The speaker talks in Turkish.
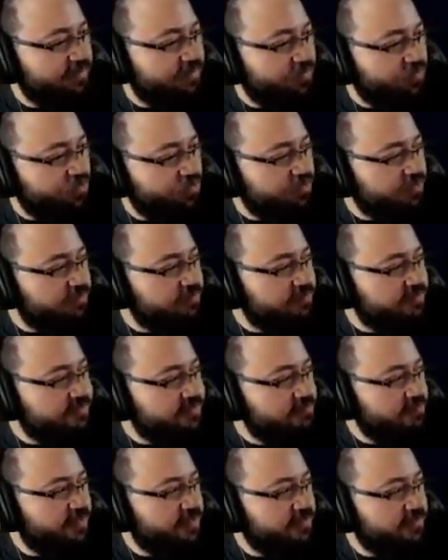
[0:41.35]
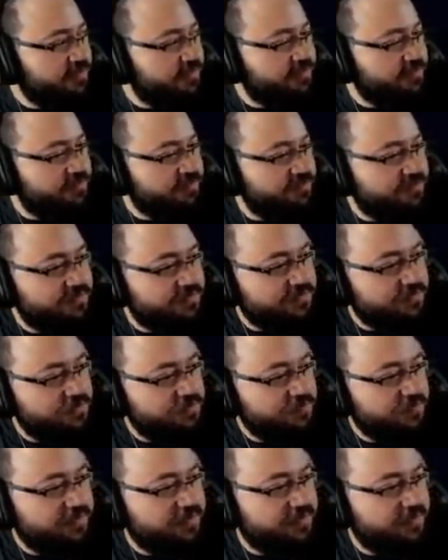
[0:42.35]
orada bizim Mehmetçimiz
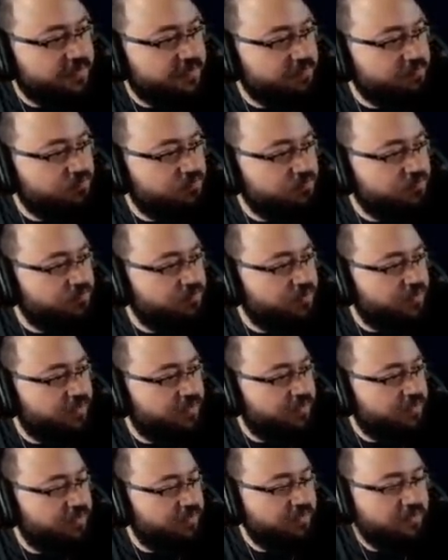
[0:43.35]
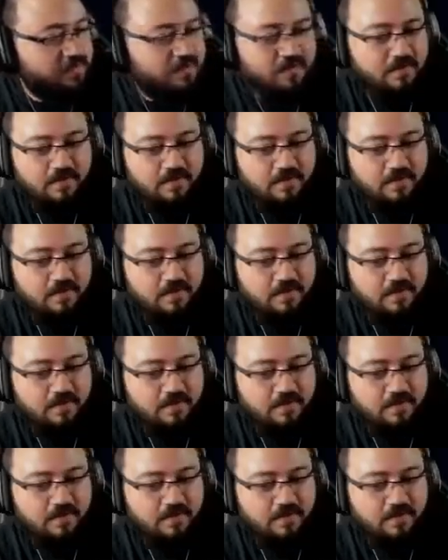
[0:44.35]
çatışmadayken bunu böyle hani